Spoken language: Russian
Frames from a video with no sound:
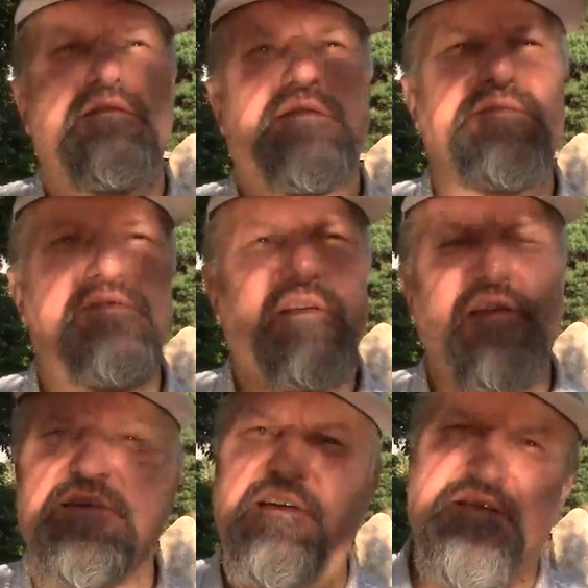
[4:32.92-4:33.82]

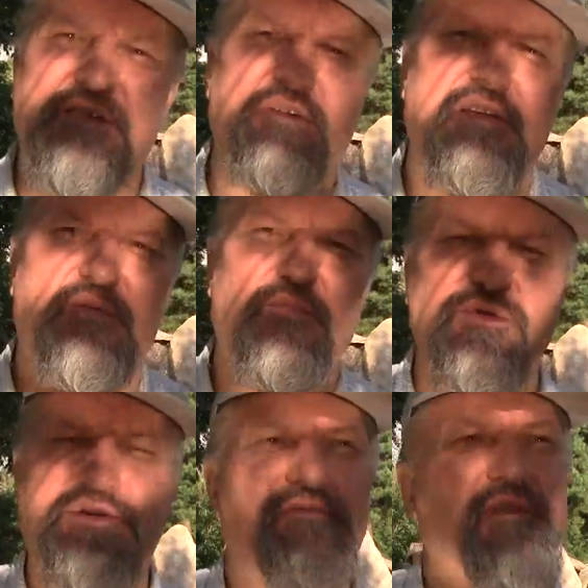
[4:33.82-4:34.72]
свидетели света
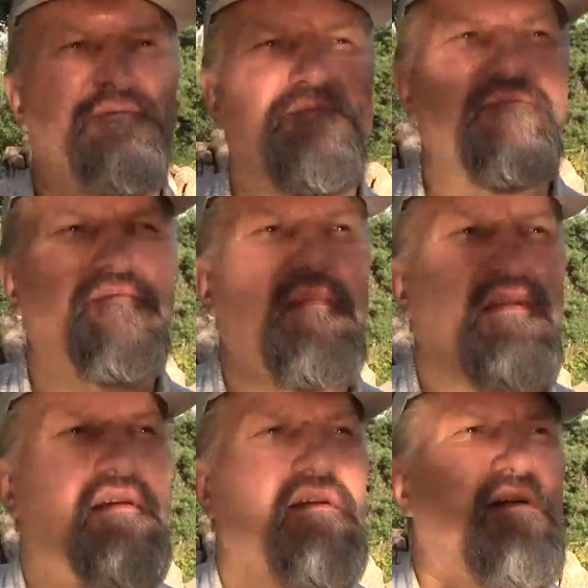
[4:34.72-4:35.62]
Божьего.
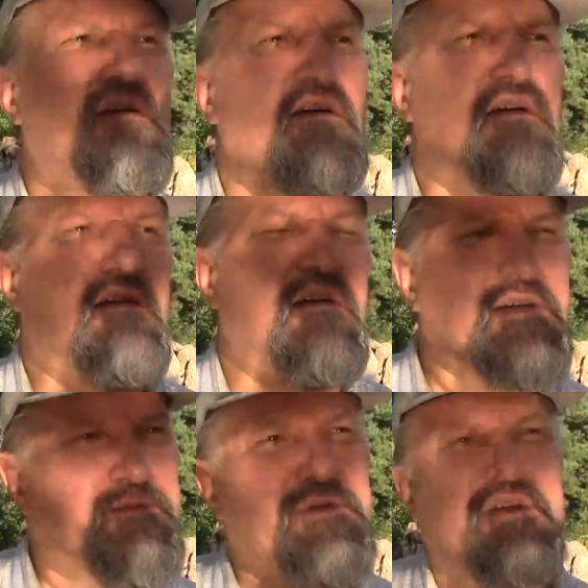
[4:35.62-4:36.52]

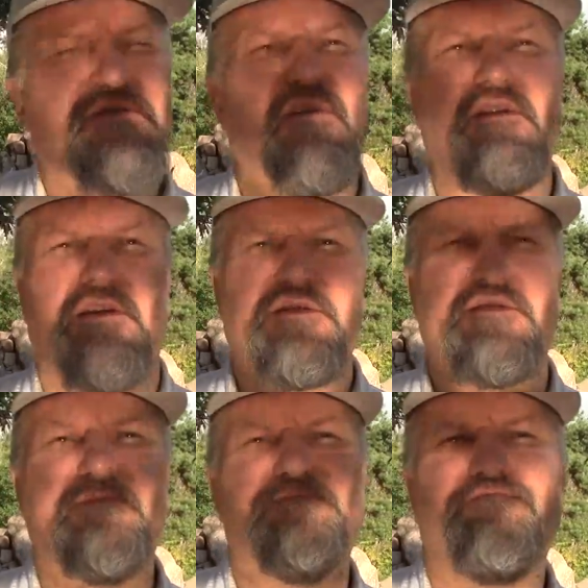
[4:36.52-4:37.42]
Господь назвал
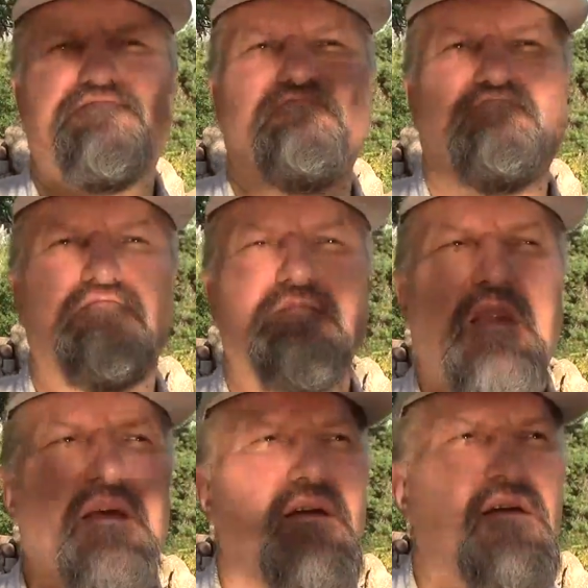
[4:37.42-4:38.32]
нас.
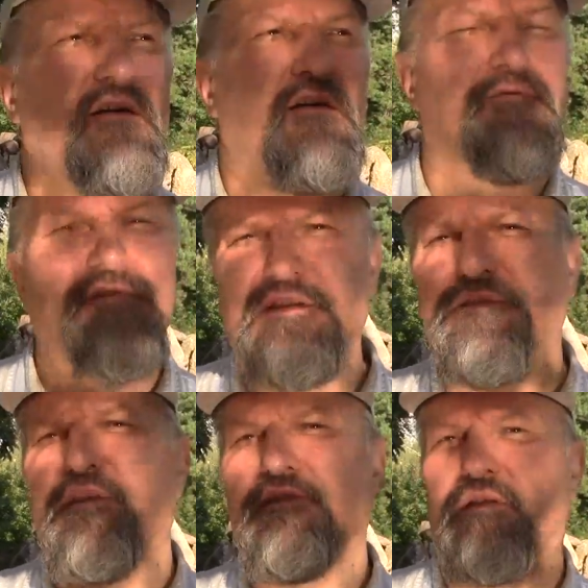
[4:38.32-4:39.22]
Вы
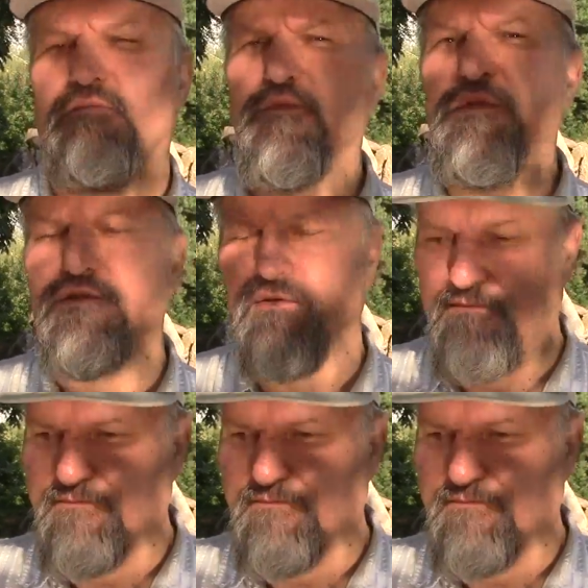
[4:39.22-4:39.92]
свет этому миру.